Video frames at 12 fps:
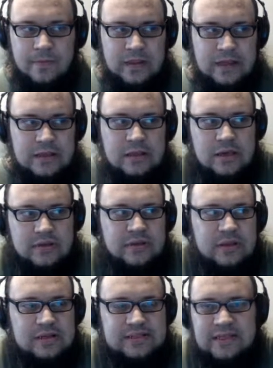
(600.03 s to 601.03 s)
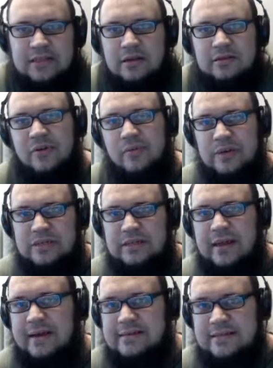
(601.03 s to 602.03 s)
И не, нельзя, наверное, выбрать
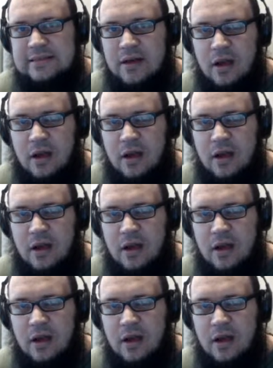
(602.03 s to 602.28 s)
ни один